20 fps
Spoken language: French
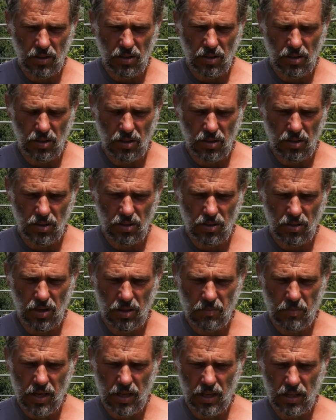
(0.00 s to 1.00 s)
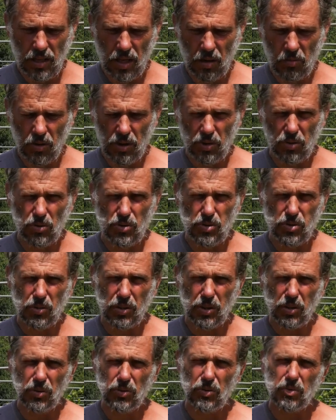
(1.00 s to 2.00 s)
euh, que les mecs en
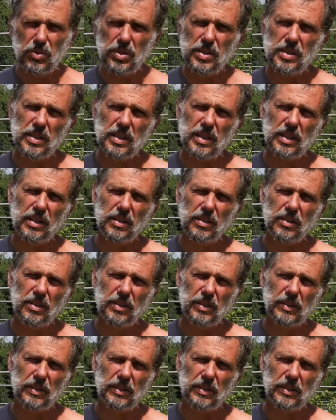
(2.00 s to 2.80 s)
arboriculture, ils conduisaient